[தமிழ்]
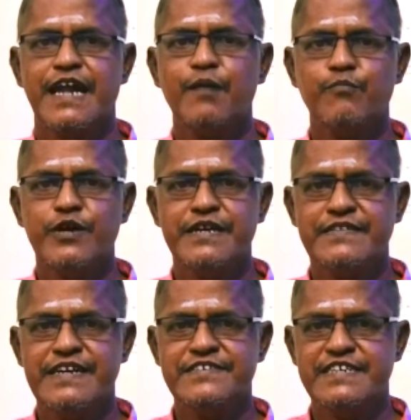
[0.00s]
நான் போய்
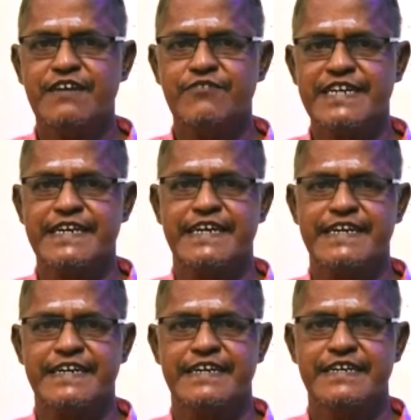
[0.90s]
எதர்ச்சியாக அவர்கிட்ட
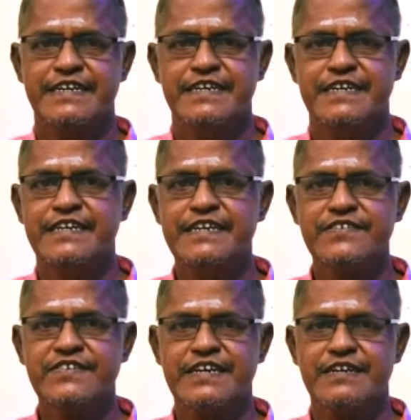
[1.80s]
கேட்டேன் என்ன
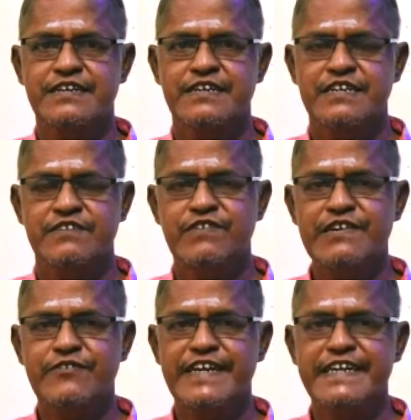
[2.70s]
சார்
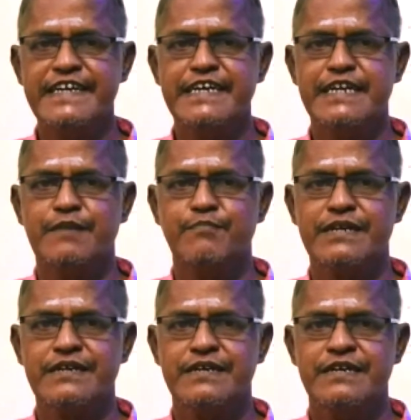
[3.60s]
இவ்வளோ நெருங்கிய
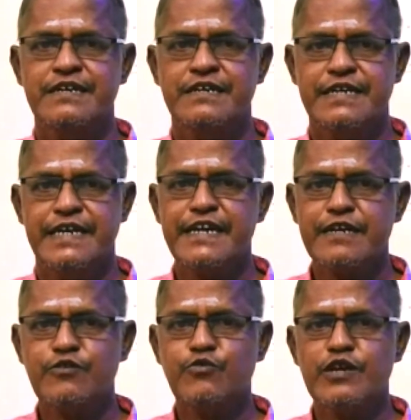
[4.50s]
நண்பர்
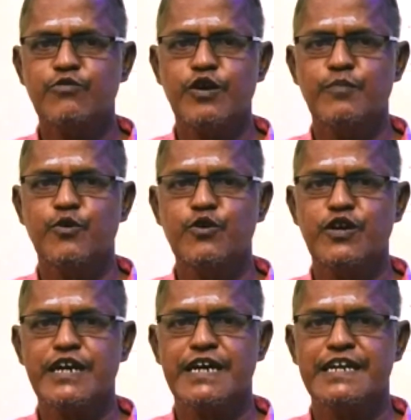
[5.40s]
எனக்கு கூட உங்கள்
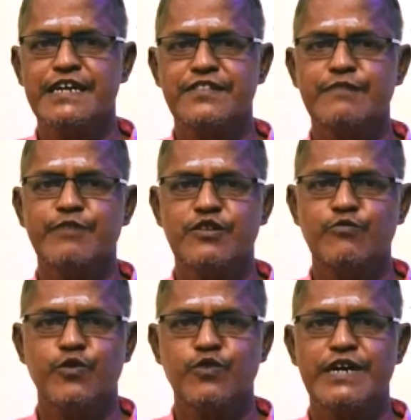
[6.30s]
பொண்ணோட கல்யாணத்தை பற்றி
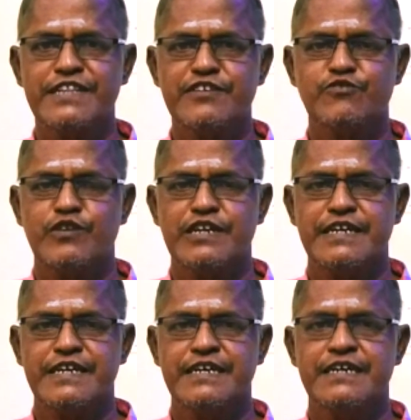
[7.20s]
ஒரு வார்த்தை
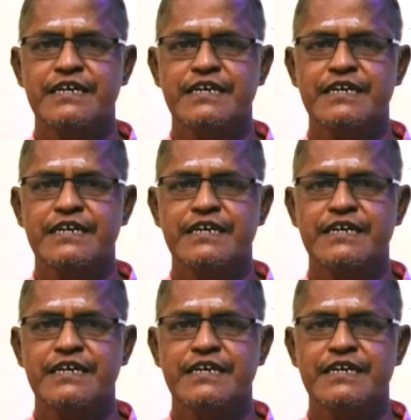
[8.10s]
சொல்லலையே